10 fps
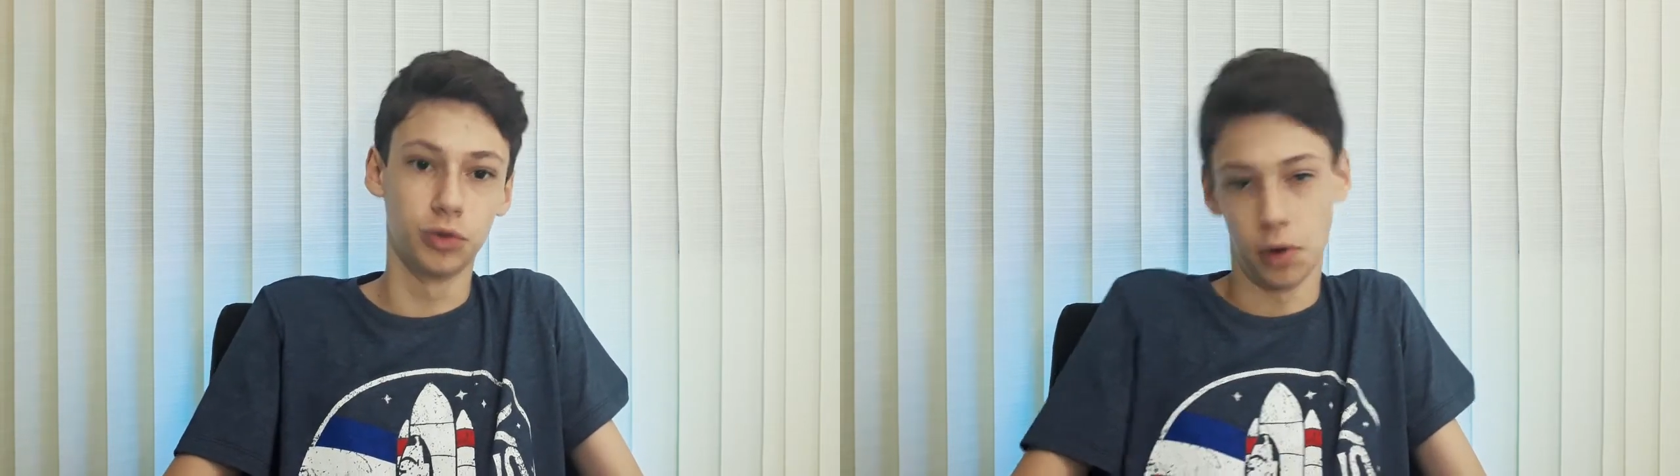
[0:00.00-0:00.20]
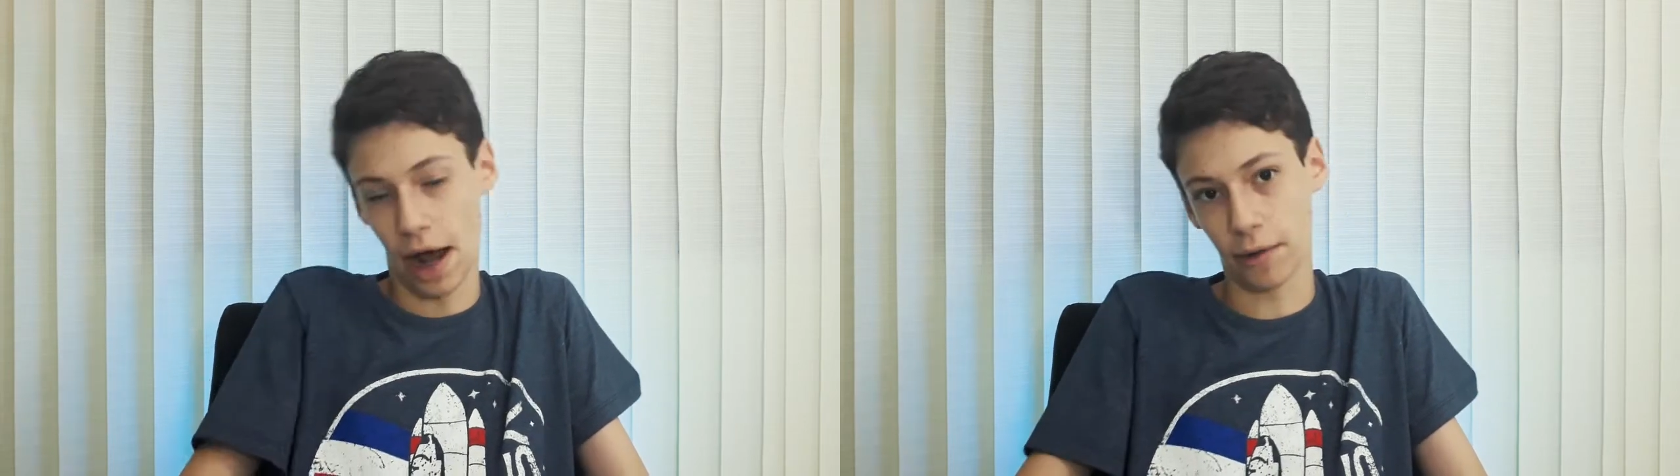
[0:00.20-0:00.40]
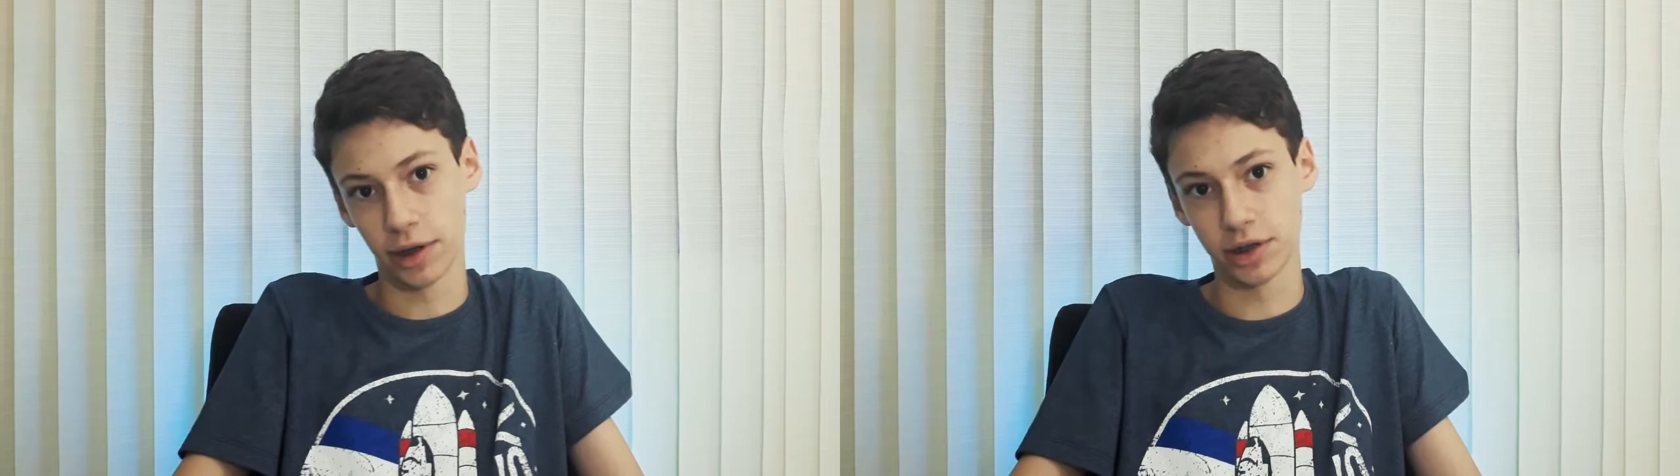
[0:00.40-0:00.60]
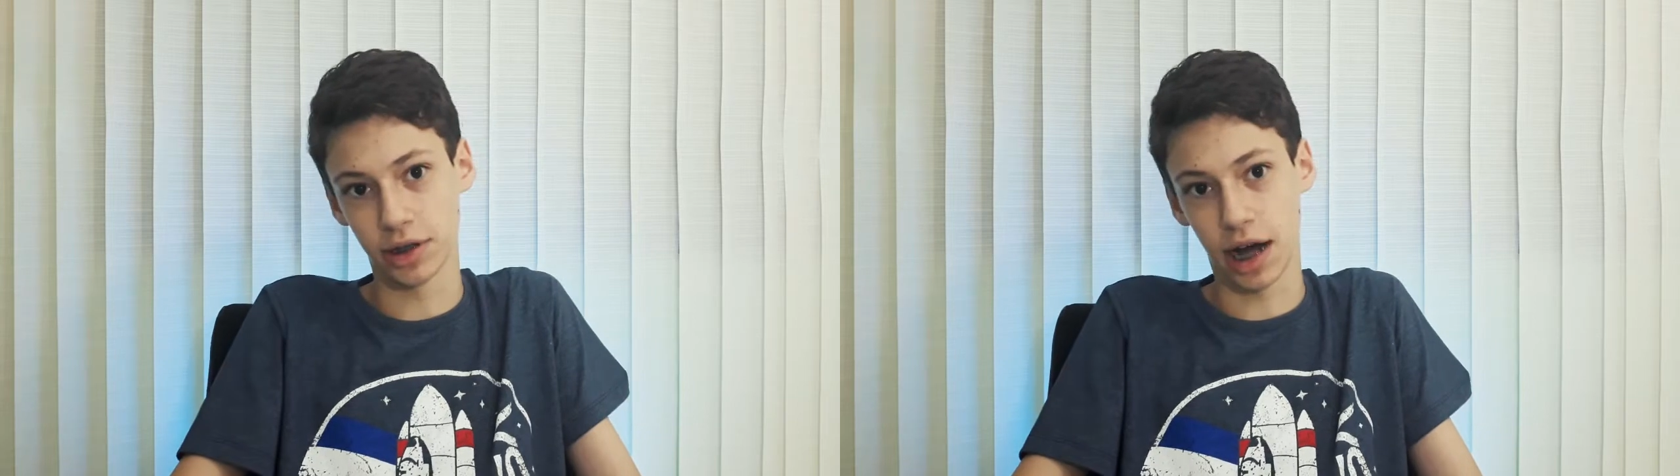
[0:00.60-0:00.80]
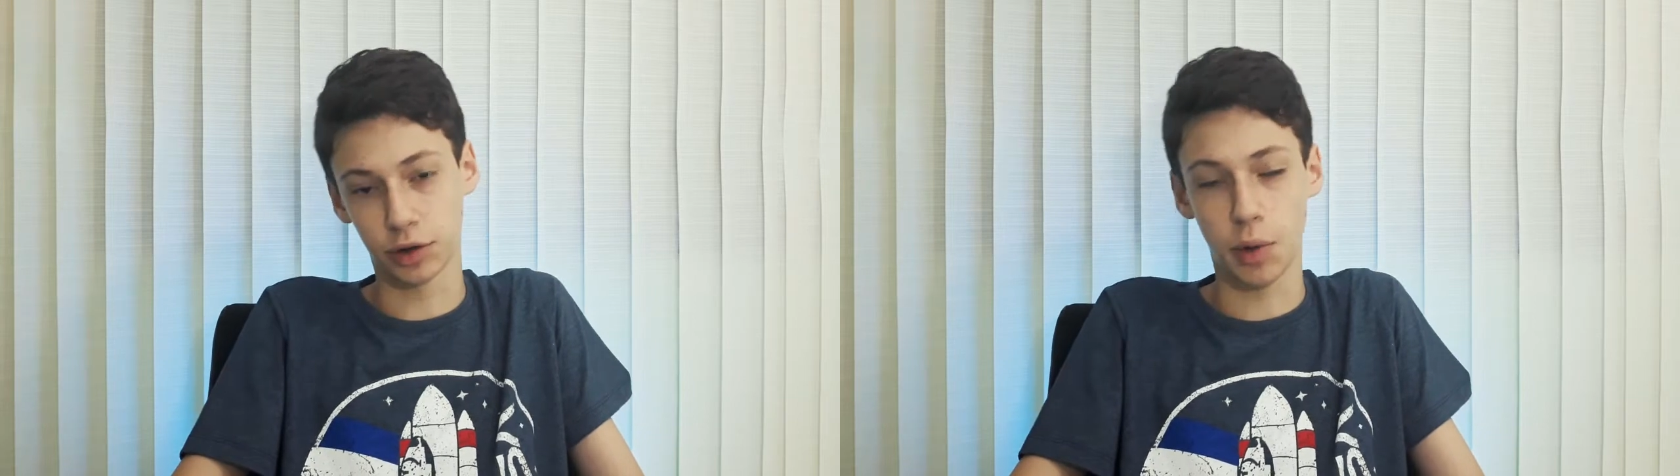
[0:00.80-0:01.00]
do recorde
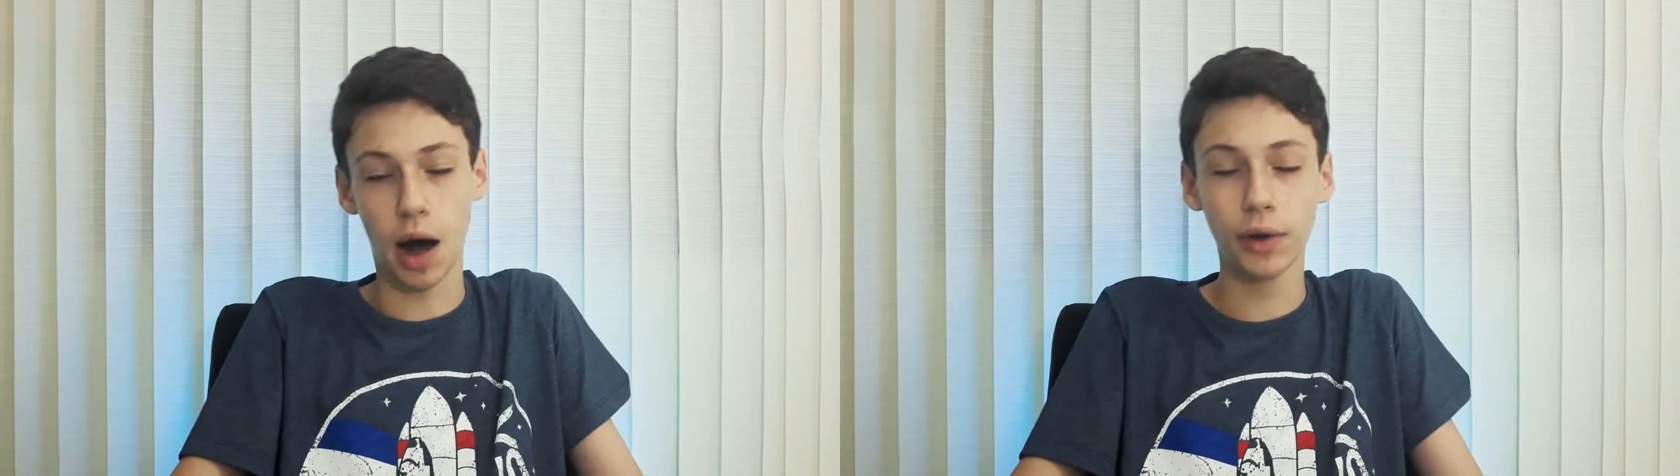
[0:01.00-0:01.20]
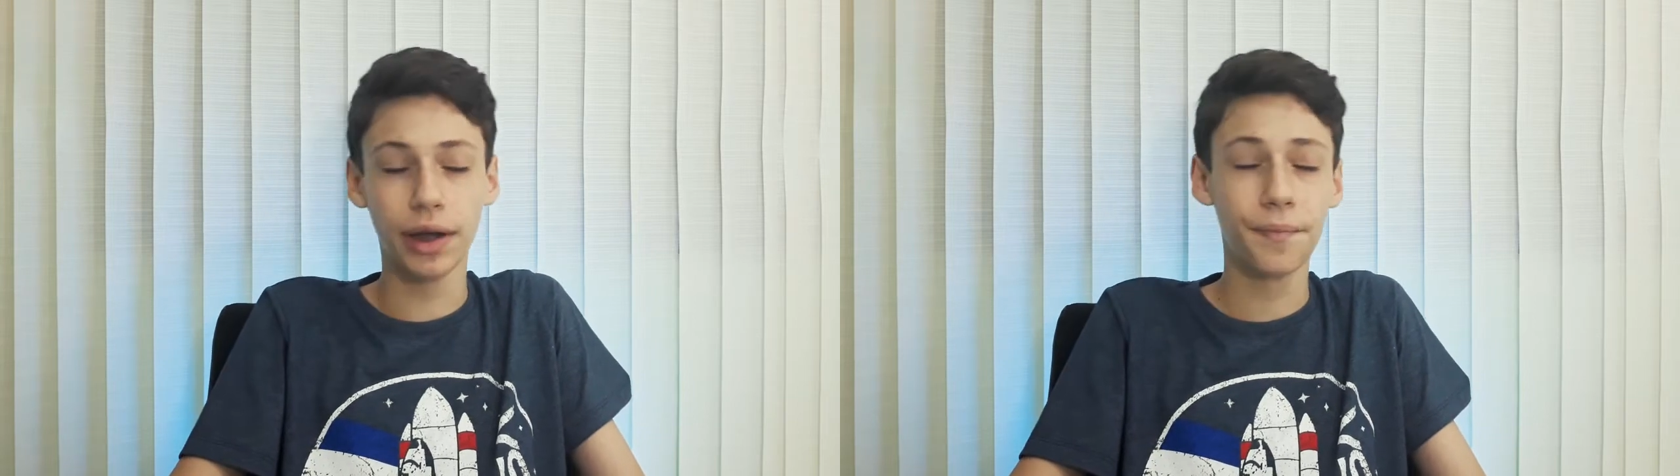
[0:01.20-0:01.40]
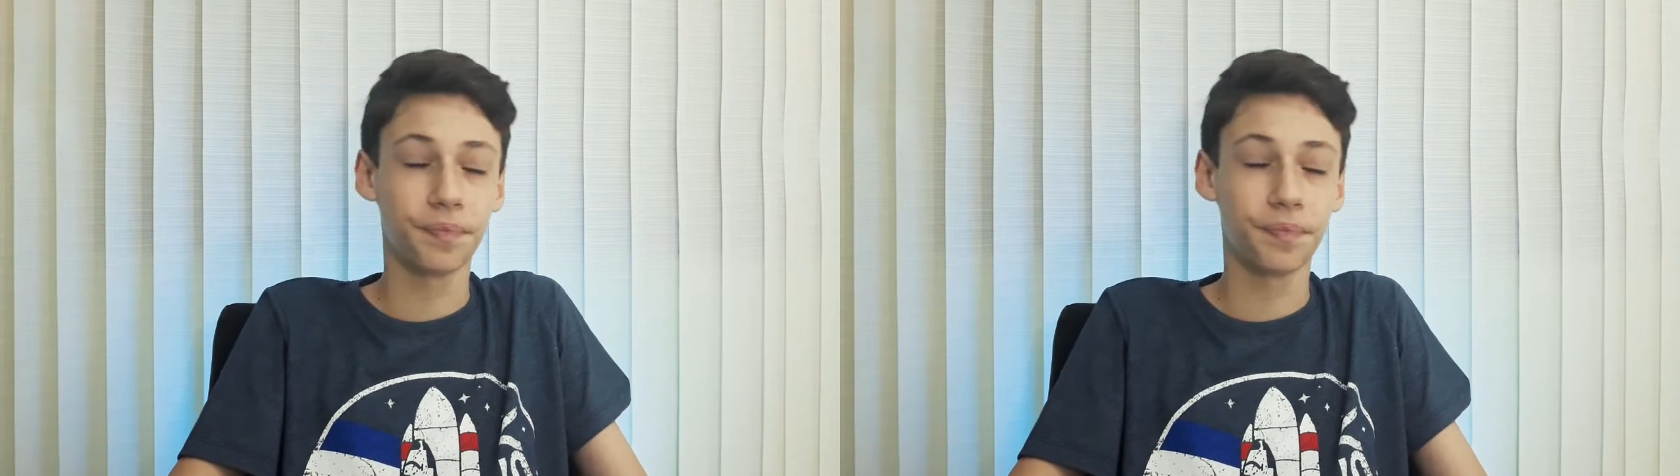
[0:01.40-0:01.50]
atual, né?